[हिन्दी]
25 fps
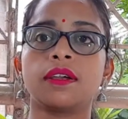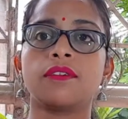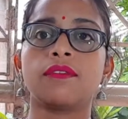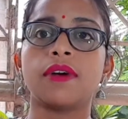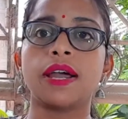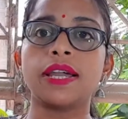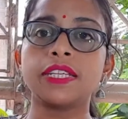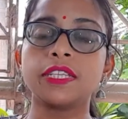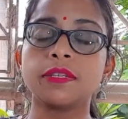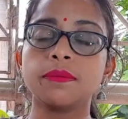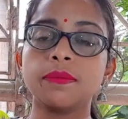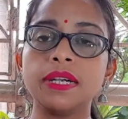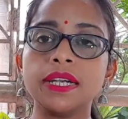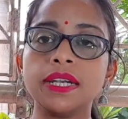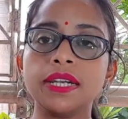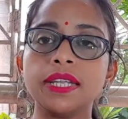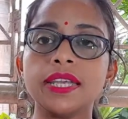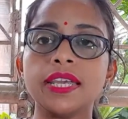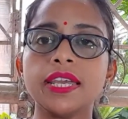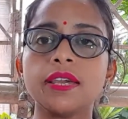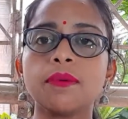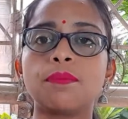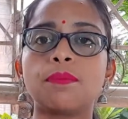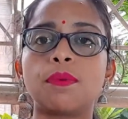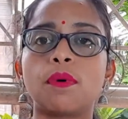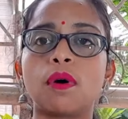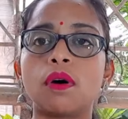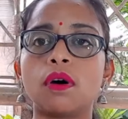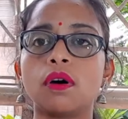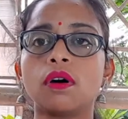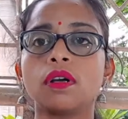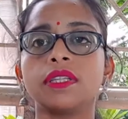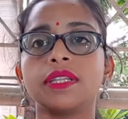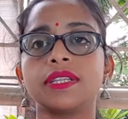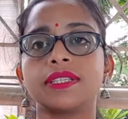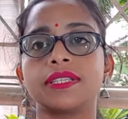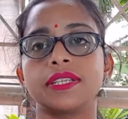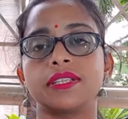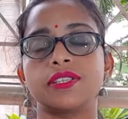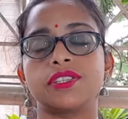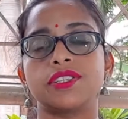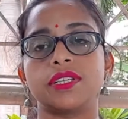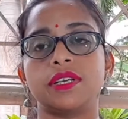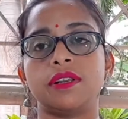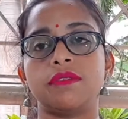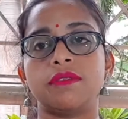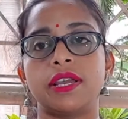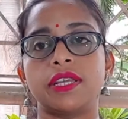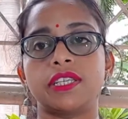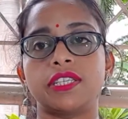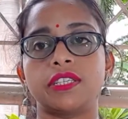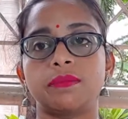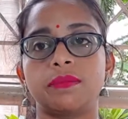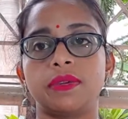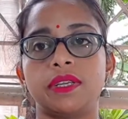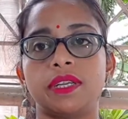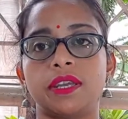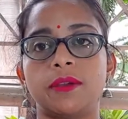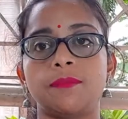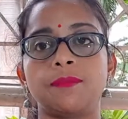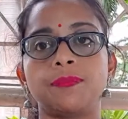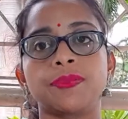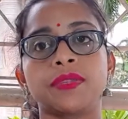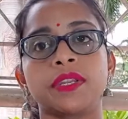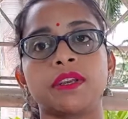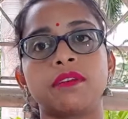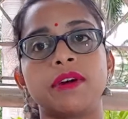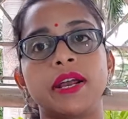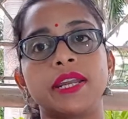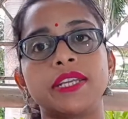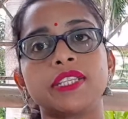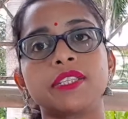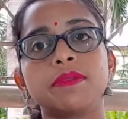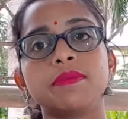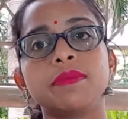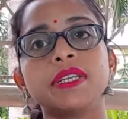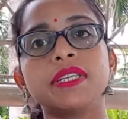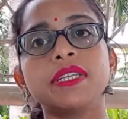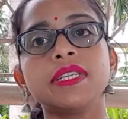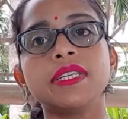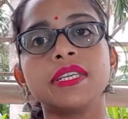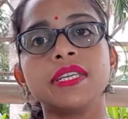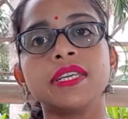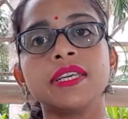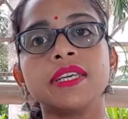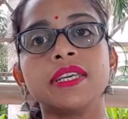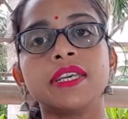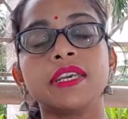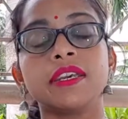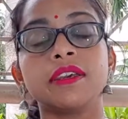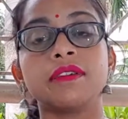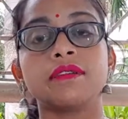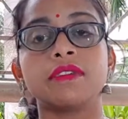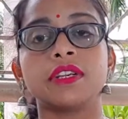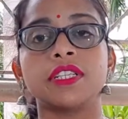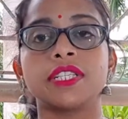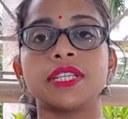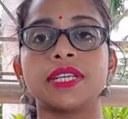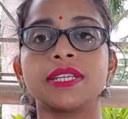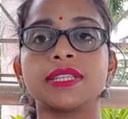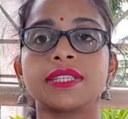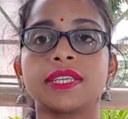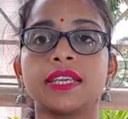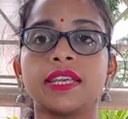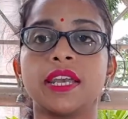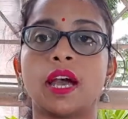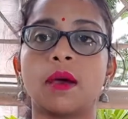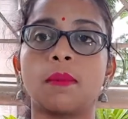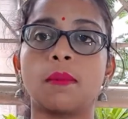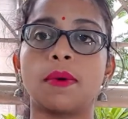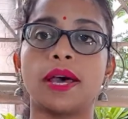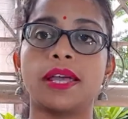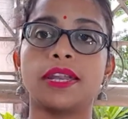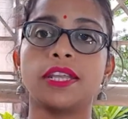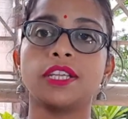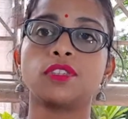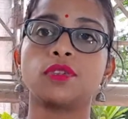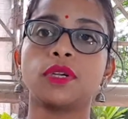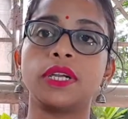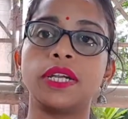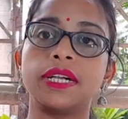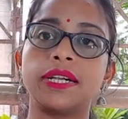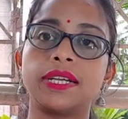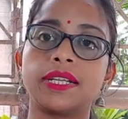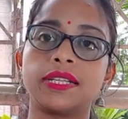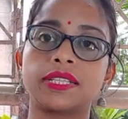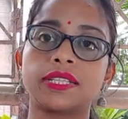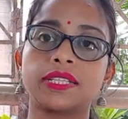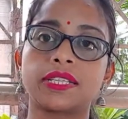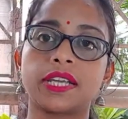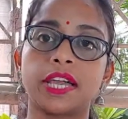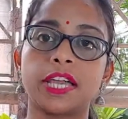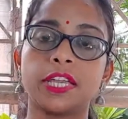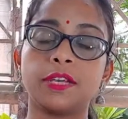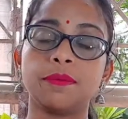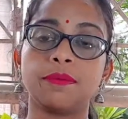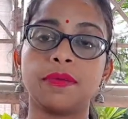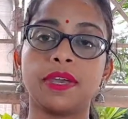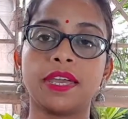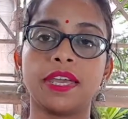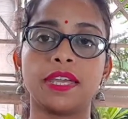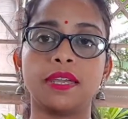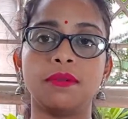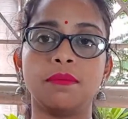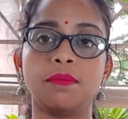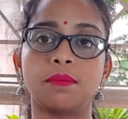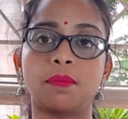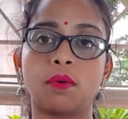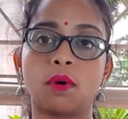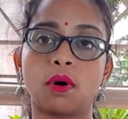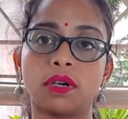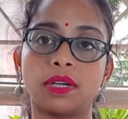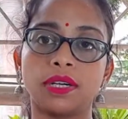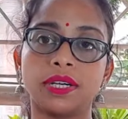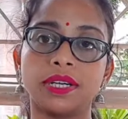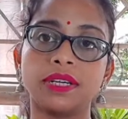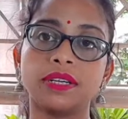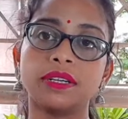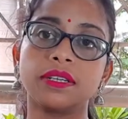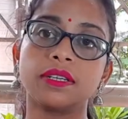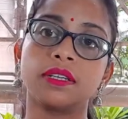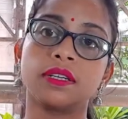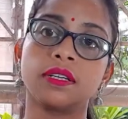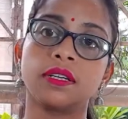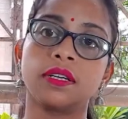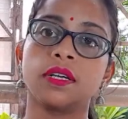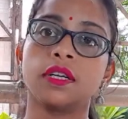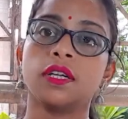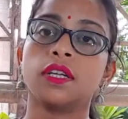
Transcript: वाइटामिन डी एक बहुत एसेंशियल वाइटामिन है वाइटमिन डी की वजह से हमारे जो इंटेस्टाइन में इम्पॉर्टेंट